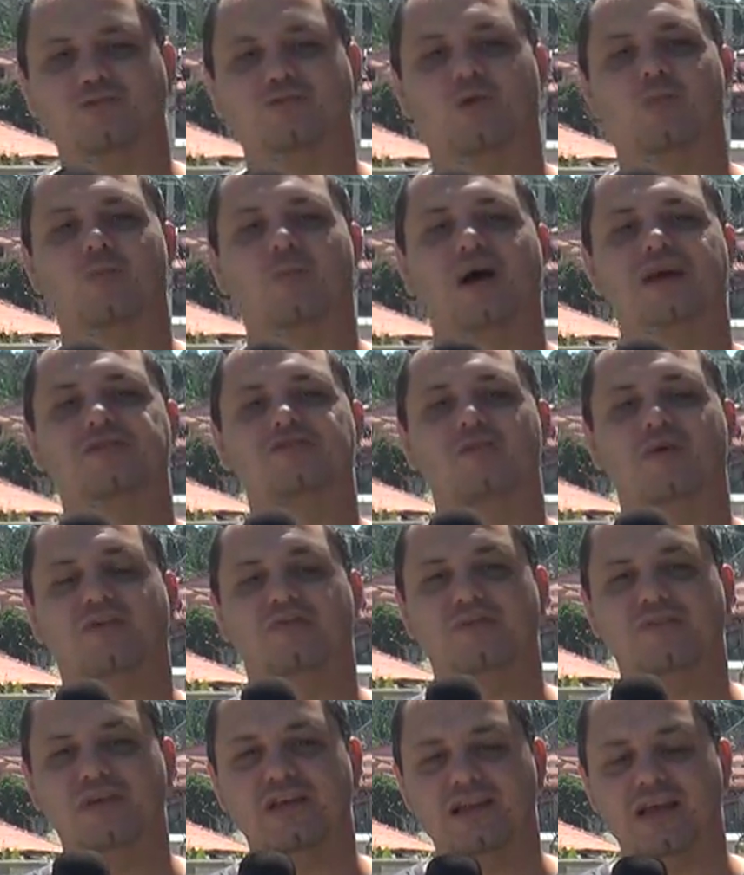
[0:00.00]
sou pai de uma
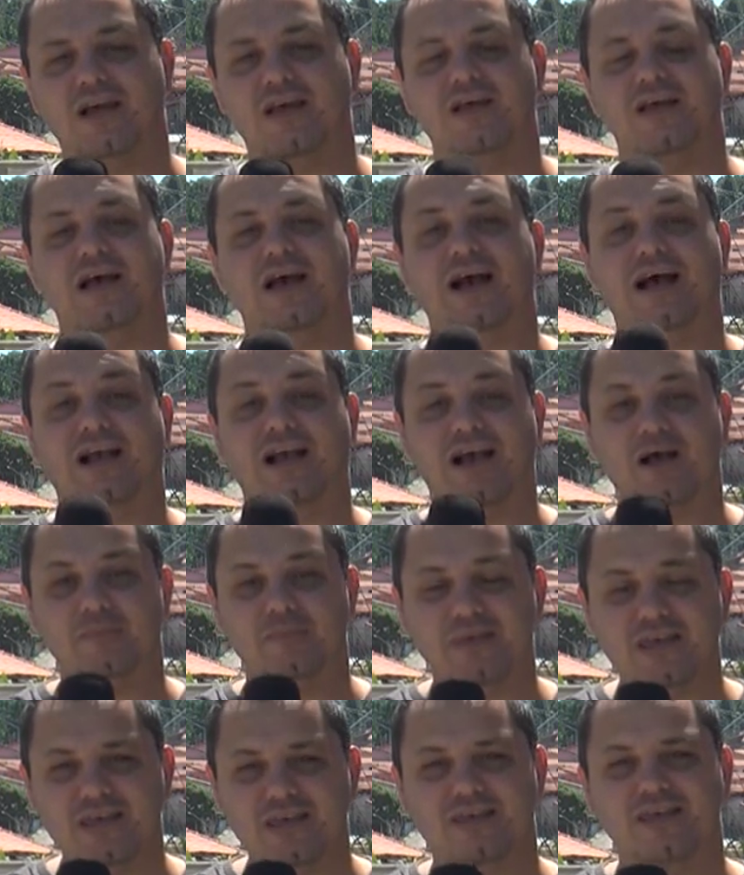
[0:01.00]
filha, a
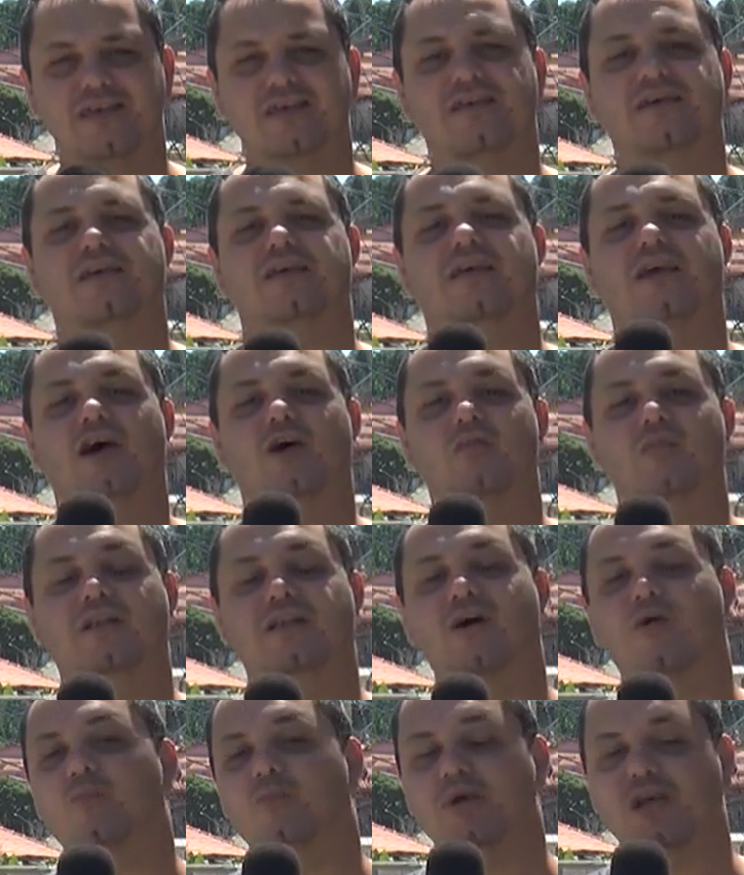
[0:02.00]
Gabi. Quero
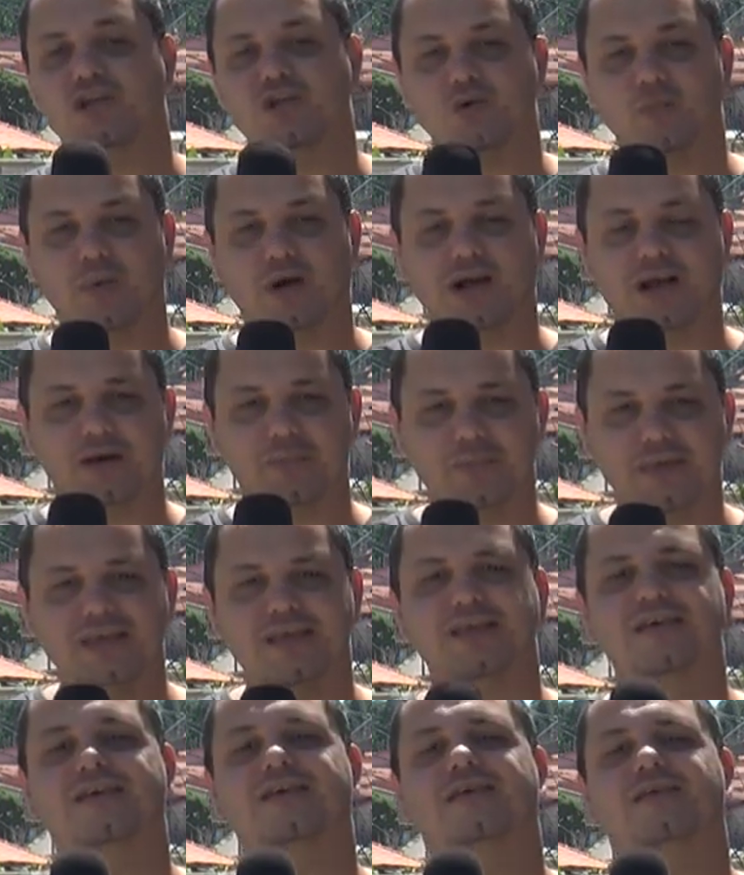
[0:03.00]
mandar um beijo para a
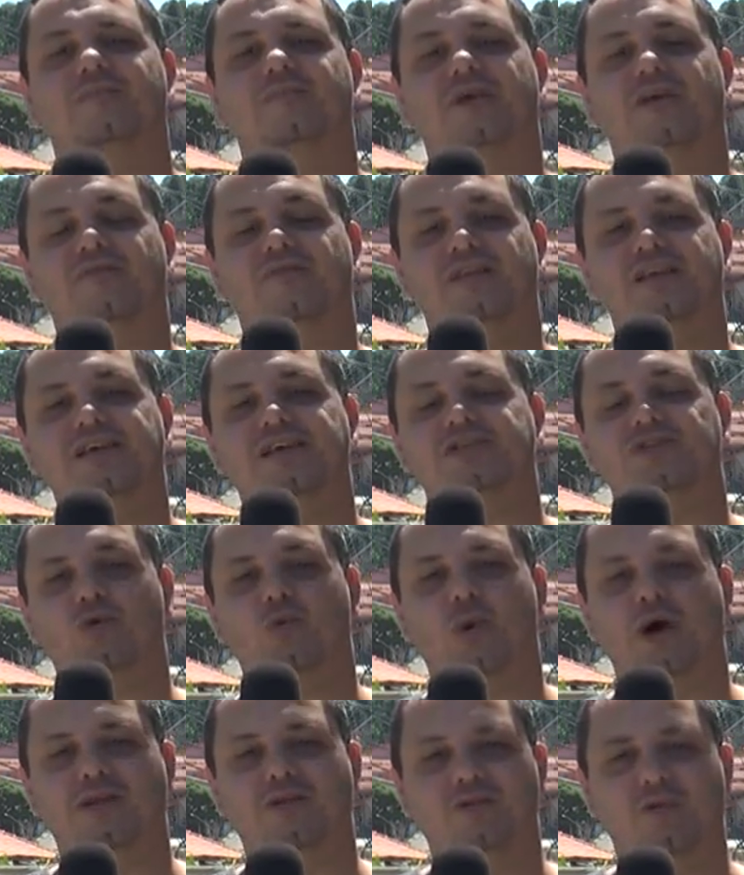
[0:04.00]
Gabi, minha filhinha de
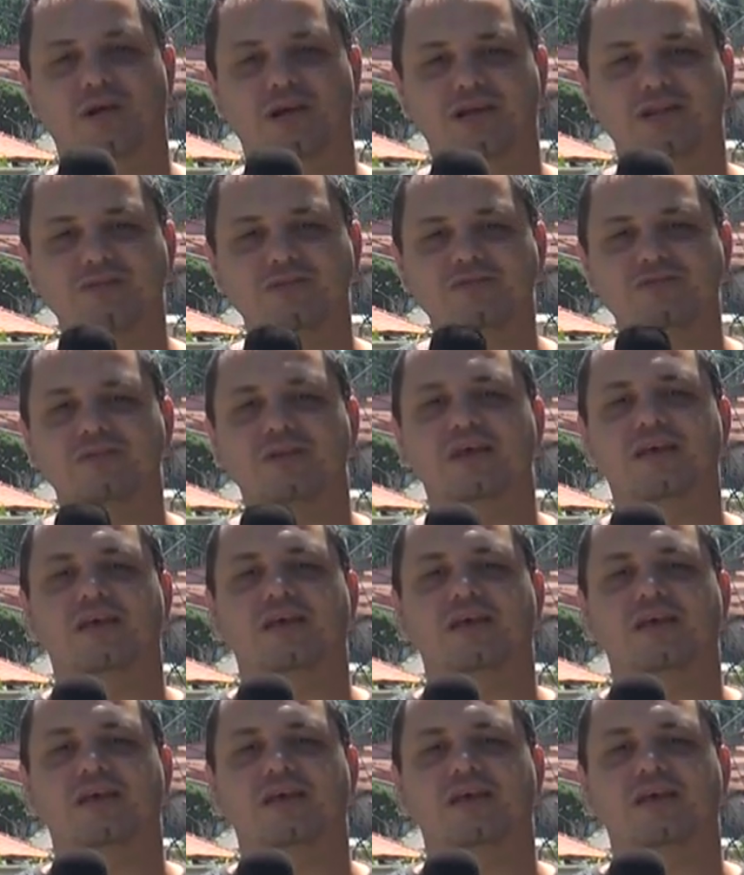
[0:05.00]
4 anos.